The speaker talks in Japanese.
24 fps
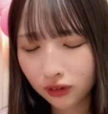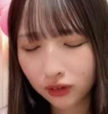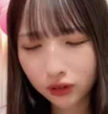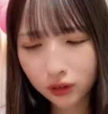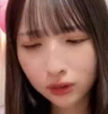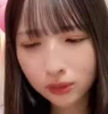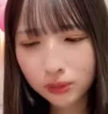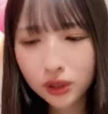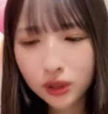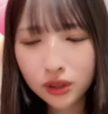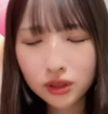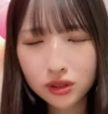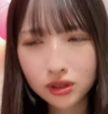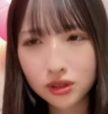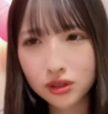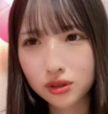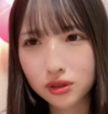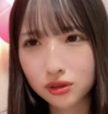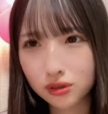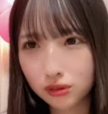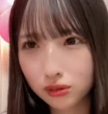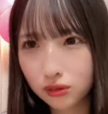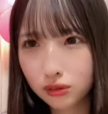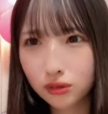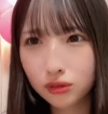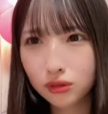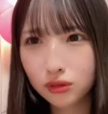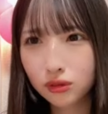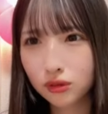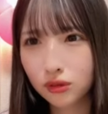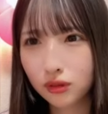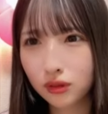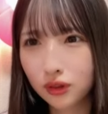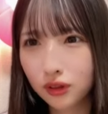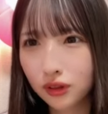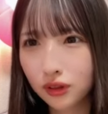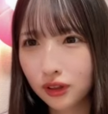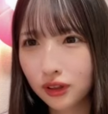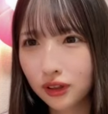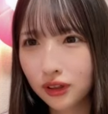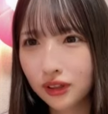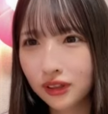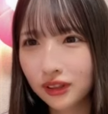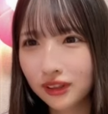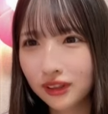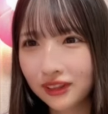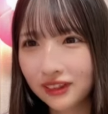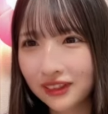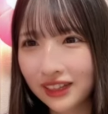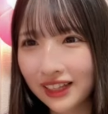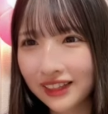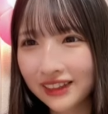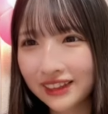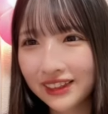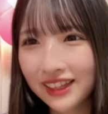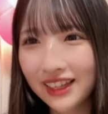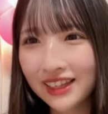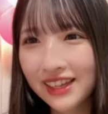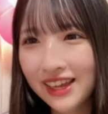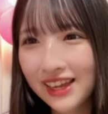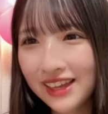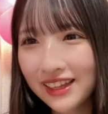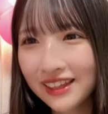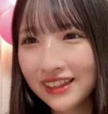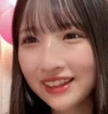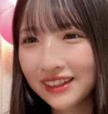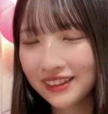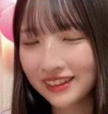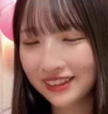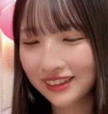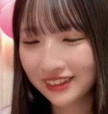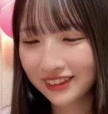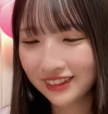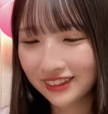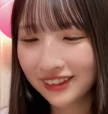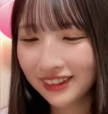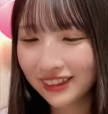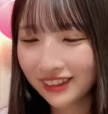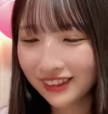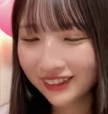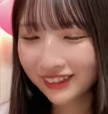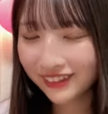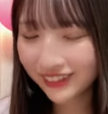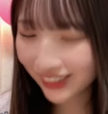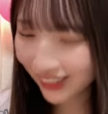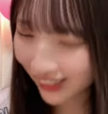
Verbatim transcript: ダメですよなんてねうわい